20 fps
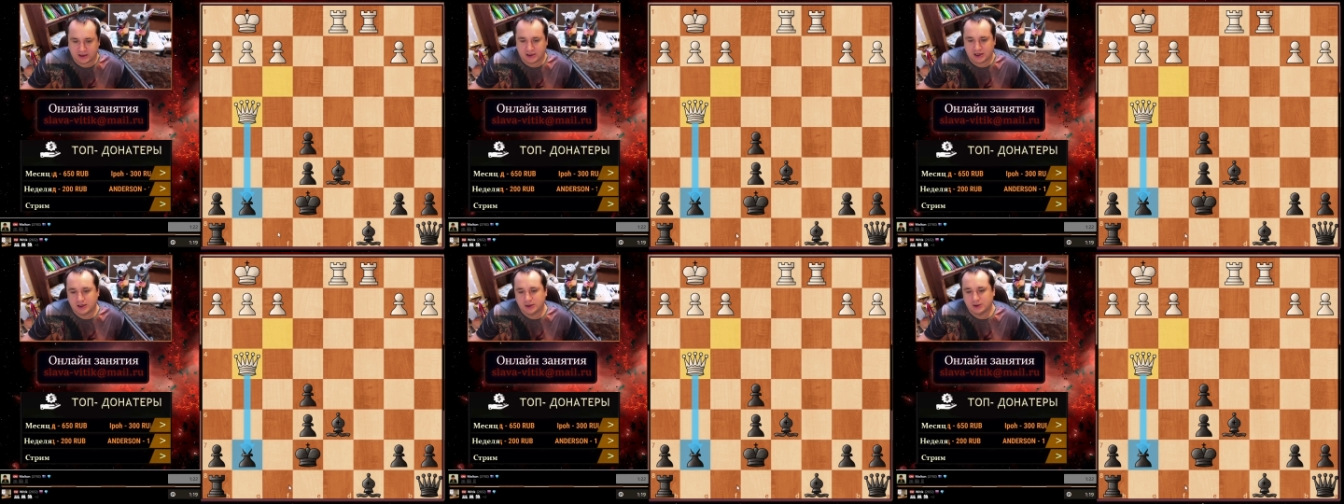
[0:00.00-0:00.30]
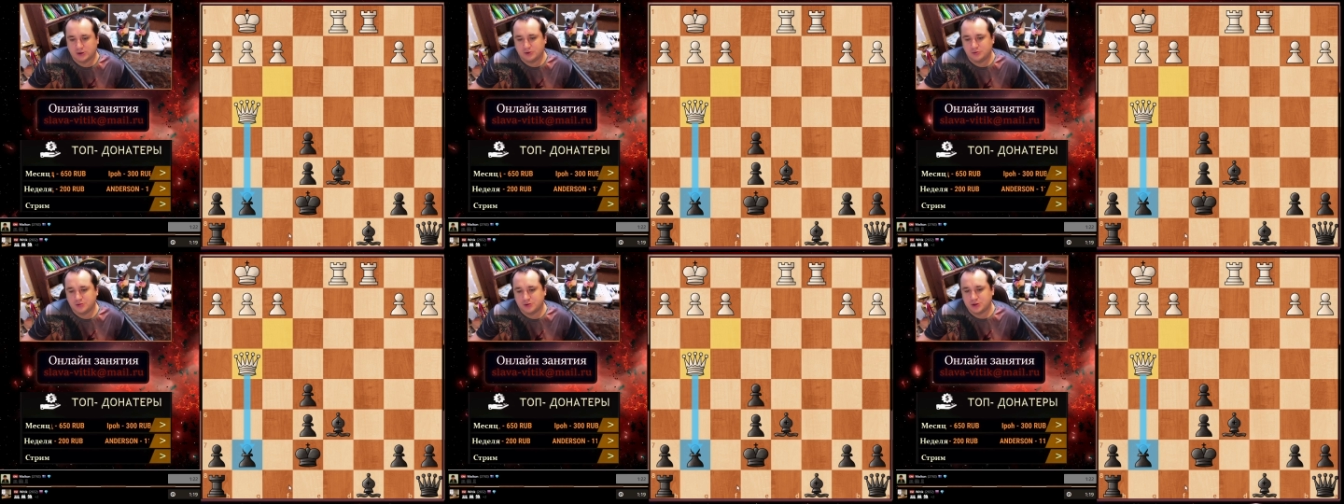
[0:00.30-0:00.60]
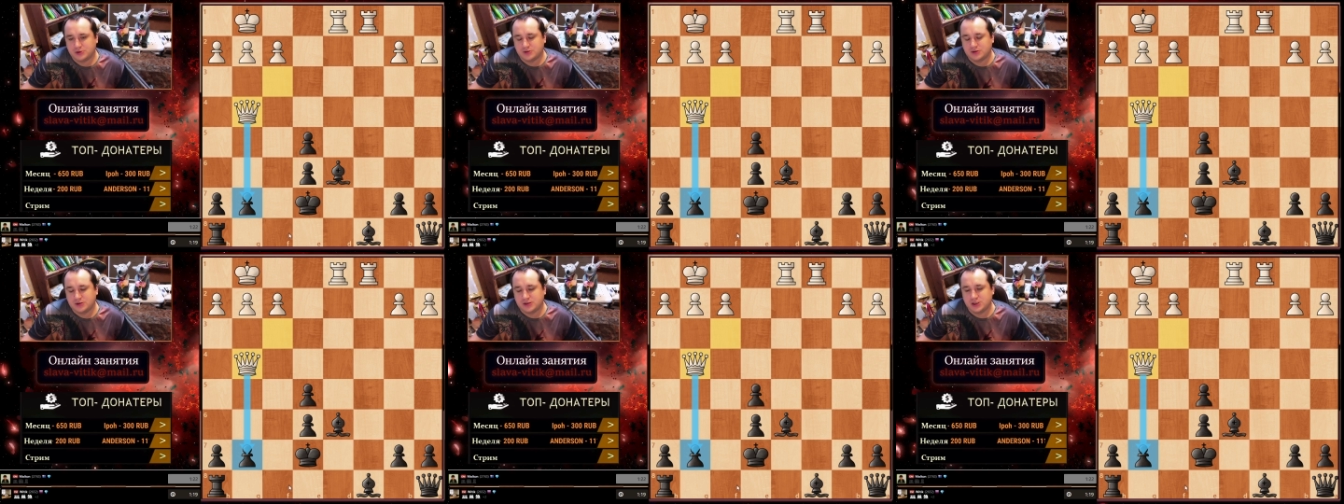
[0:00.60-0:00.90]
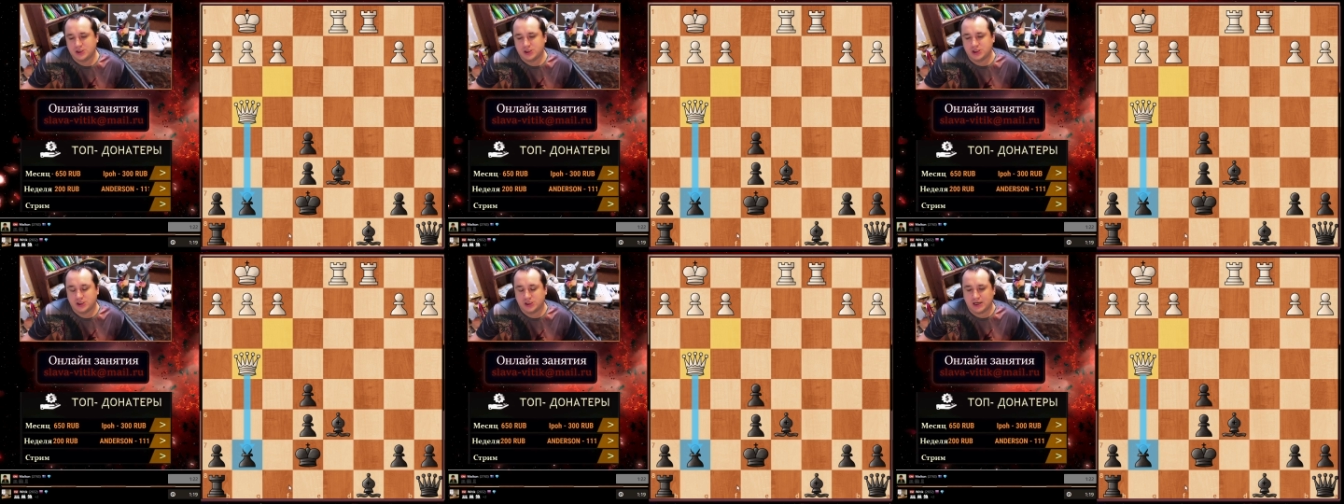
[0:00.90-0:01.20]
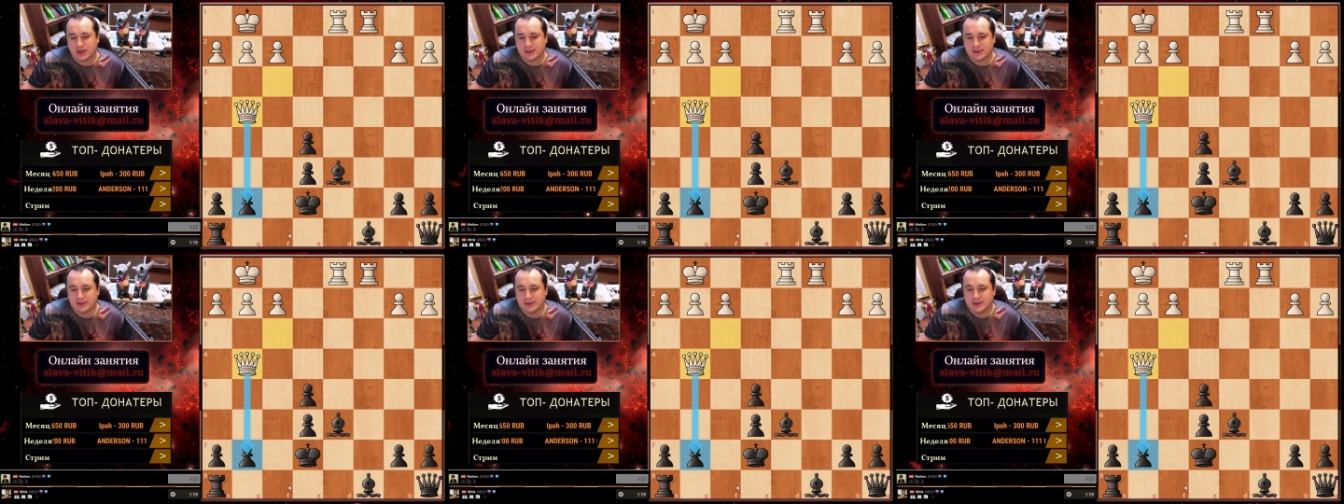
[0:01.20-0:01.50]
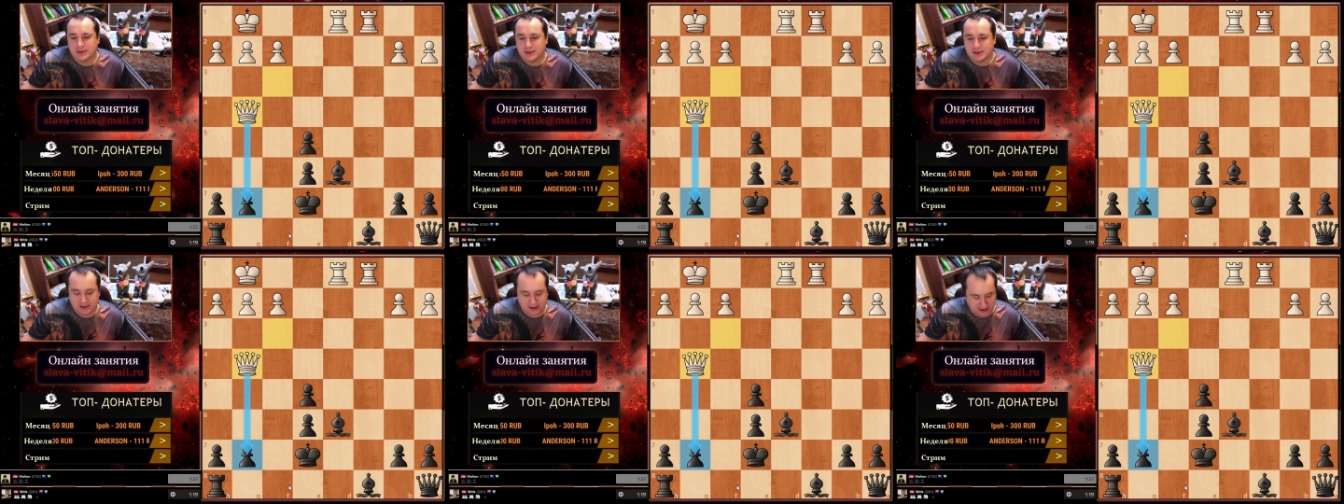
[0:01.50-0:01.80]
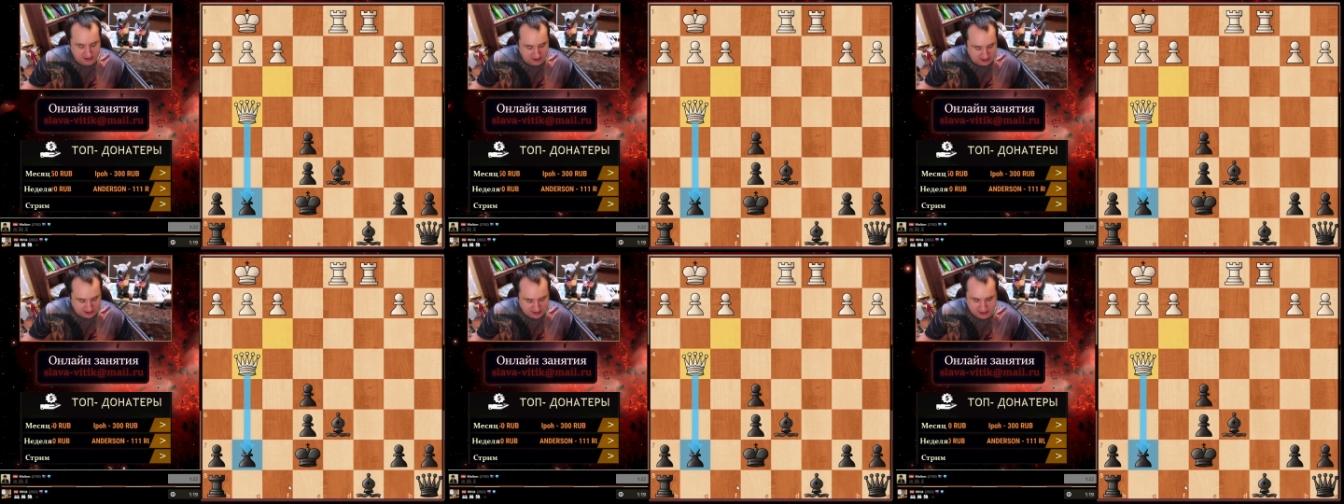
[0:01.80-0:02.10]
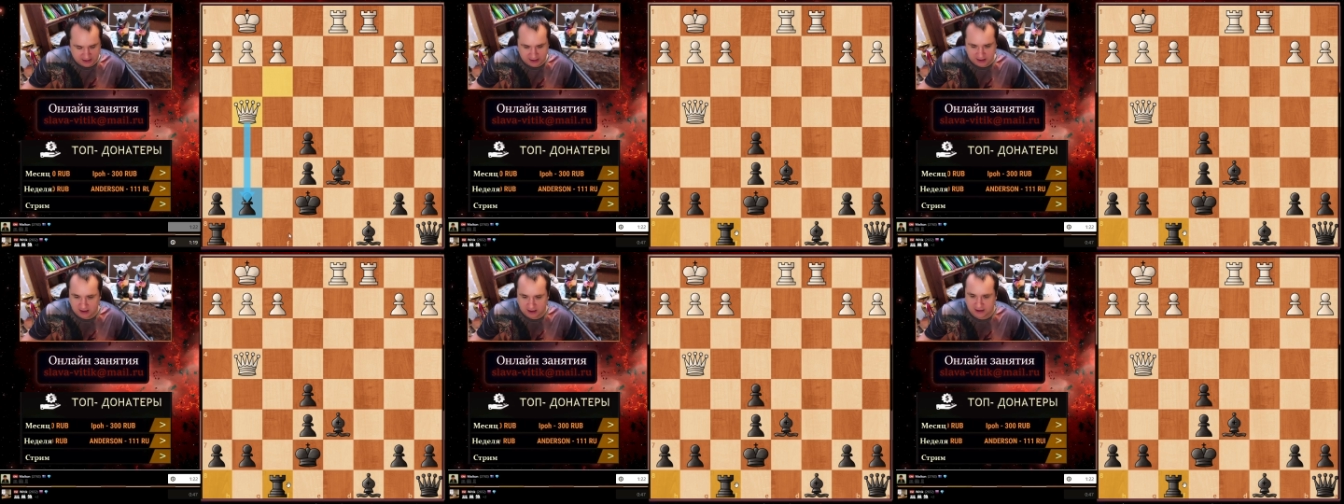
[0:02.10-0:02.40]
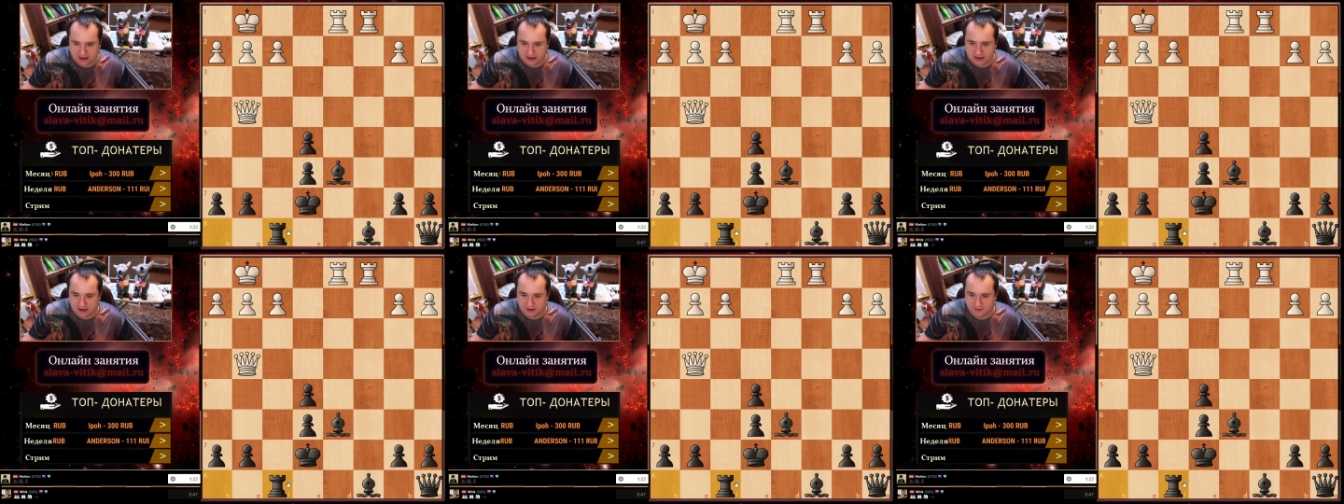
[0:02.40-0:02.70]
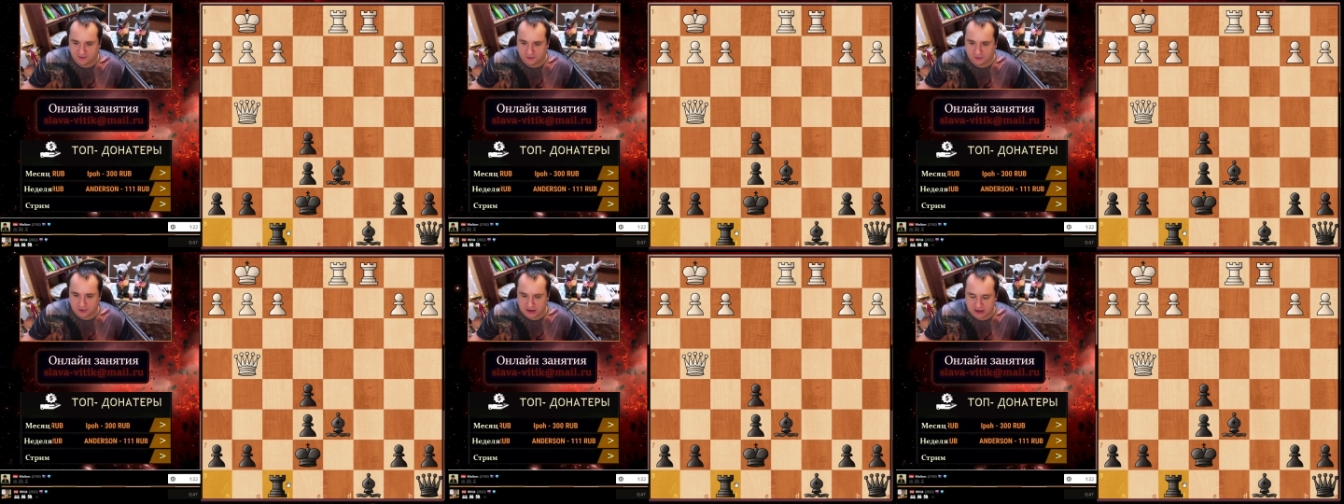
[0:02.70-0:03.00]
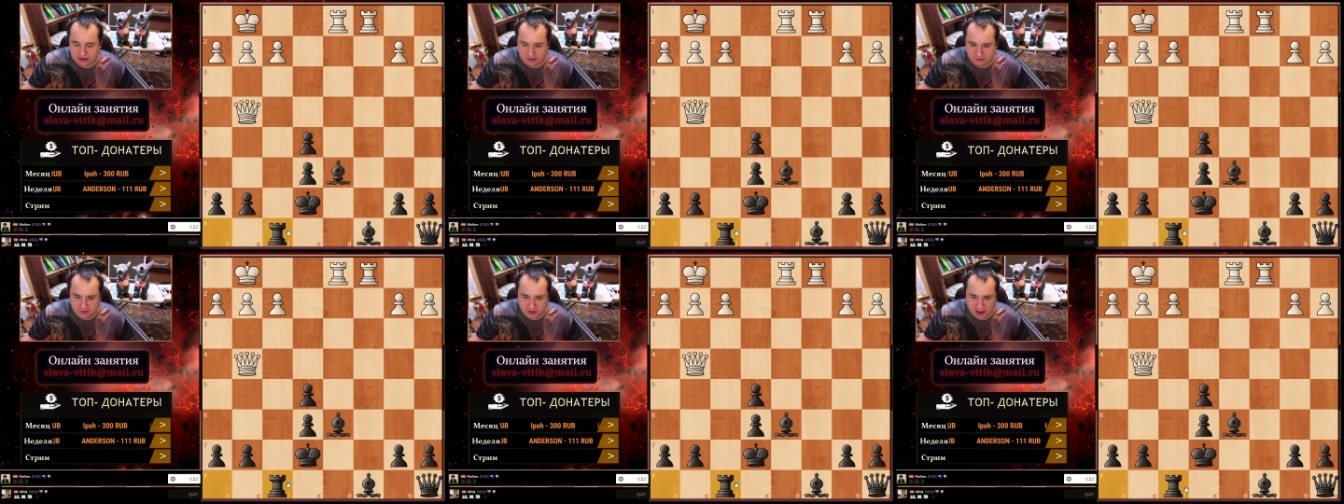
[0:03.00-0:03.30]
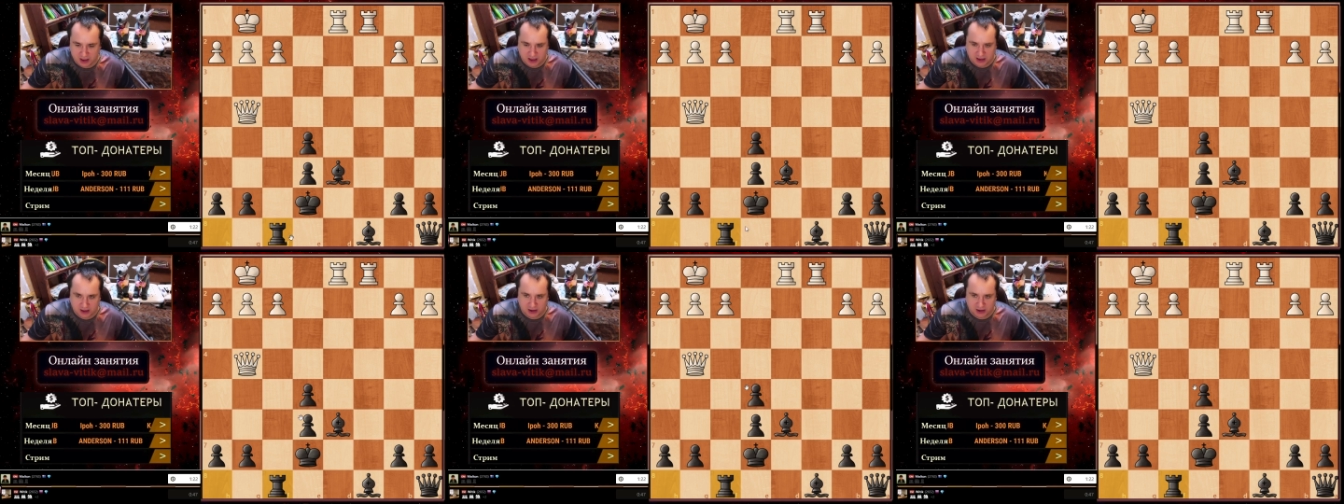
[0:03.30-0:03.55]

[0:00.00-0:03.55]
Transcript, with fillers: как эту пешку защищать. Я сыграл ладья f8.